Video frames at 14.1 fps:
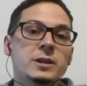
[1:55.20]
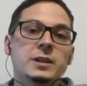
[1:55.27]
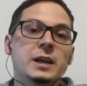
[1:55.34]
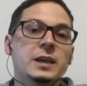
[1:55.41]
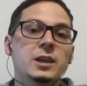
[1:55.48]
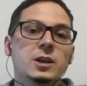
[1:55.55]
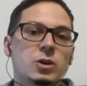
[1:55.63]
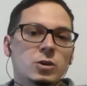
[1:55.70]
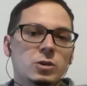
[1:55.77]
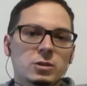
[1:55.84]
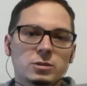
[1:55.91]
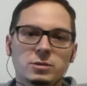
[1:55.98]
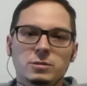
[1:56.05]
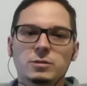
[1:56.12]
a poder tener
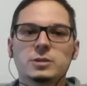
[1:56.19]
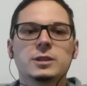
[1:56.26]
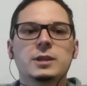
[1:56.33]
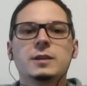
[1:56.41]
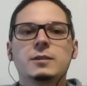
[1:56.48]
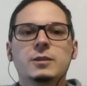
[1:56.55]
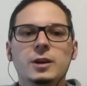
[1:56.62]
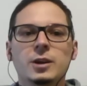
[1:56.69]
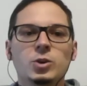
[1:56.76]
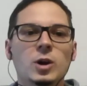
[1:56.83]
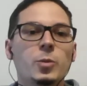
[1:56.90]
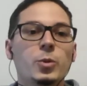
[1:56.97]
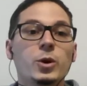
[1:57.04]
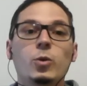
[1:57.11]
hijos, que
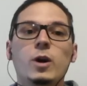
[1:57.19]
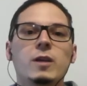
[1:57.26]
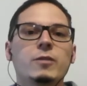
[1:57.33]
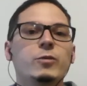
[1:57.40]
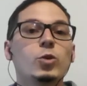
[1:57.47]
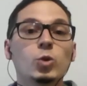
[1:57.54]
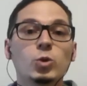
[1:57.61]
no iba a poder jugar al